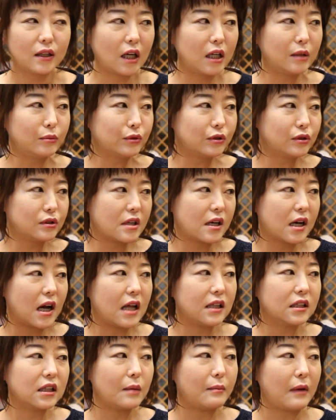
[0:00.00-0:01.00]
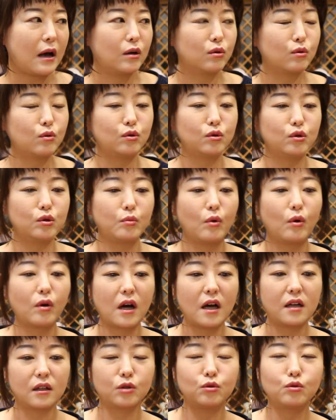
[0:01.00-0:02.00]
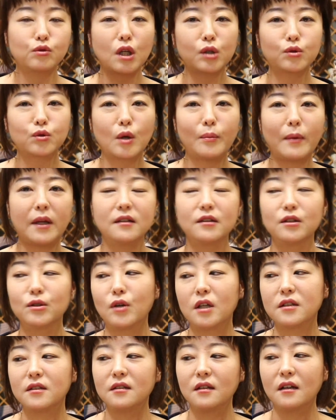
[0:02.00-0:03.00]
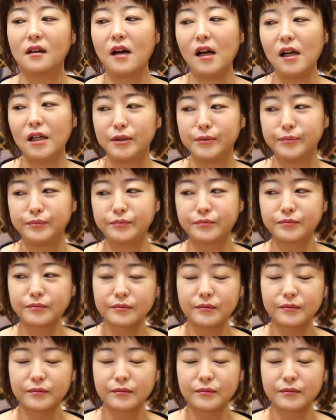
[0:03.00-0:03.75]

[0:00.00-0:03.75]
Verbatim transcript: 다른 분들 제가 하는 게 많고 뭔가 이렇게 뚝딱뚝 만드는 것 같으니까